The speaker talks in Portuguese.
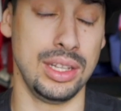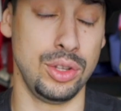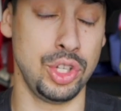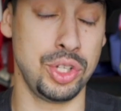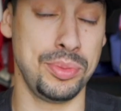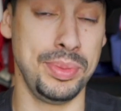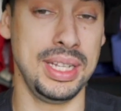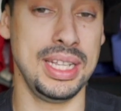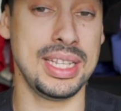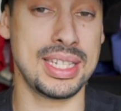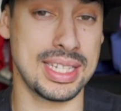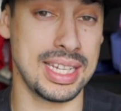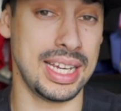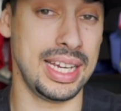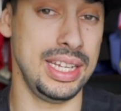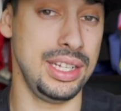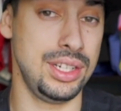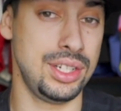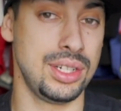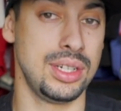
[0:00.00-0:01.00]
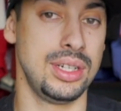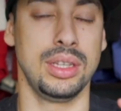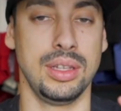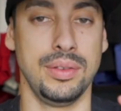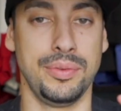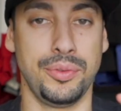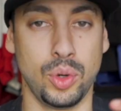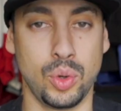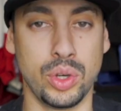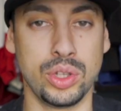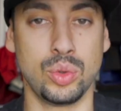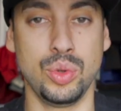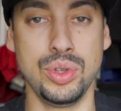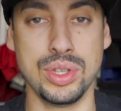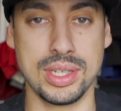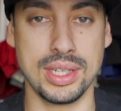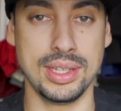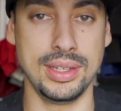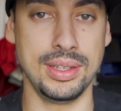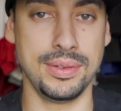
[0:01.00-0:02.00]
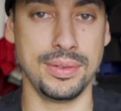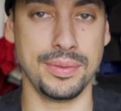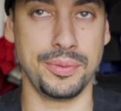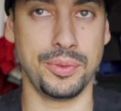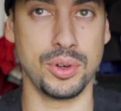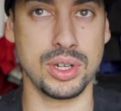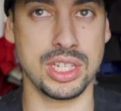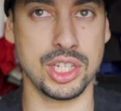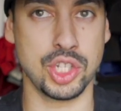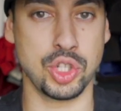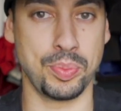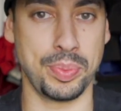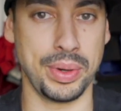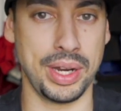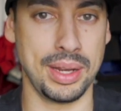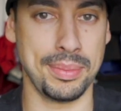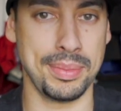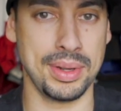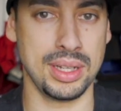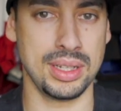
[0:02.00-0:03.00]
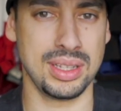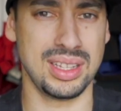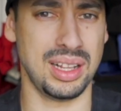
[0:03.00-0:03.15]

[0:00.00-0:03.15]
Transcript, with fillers: 2006 eh, foi quando conheci Força Suprema,